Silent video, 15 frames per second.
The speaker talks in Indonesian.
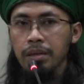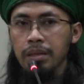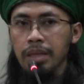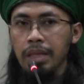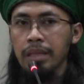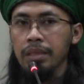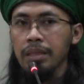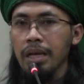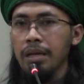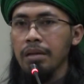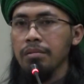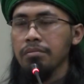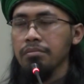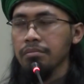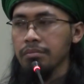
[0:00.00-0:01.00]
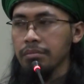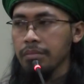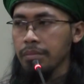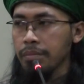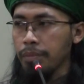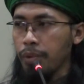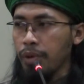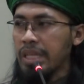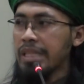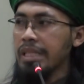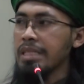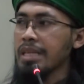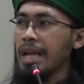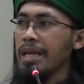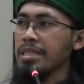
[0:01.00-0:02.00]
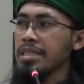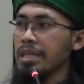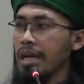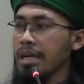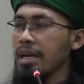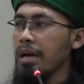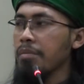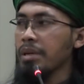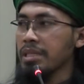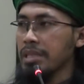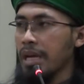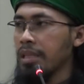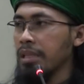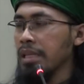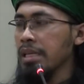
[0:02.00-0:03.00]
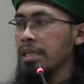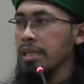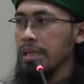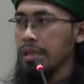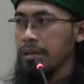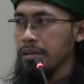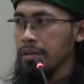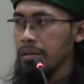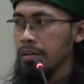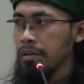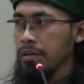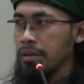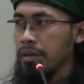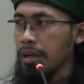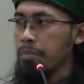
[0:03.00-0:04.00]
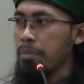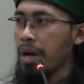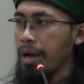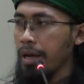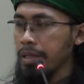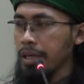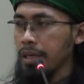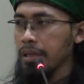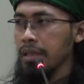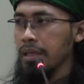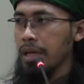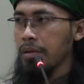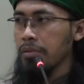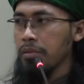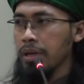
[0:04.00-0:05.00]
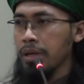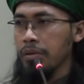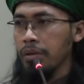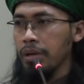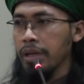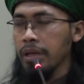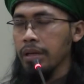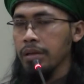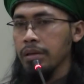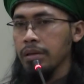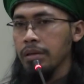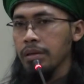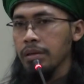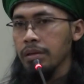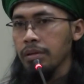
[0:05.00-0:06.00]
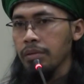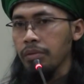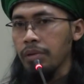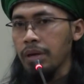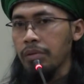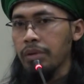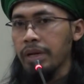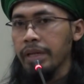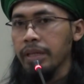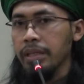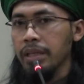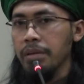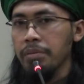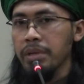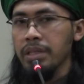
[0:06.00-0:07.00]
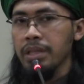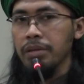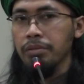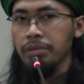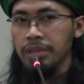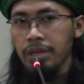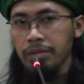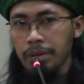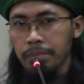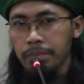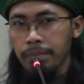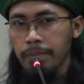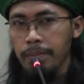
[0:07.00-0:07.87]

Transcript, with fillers: tentang politisasi agama saat ini yang banyak dilakukan oleh orang-orang yang tidak bertanggung jawab.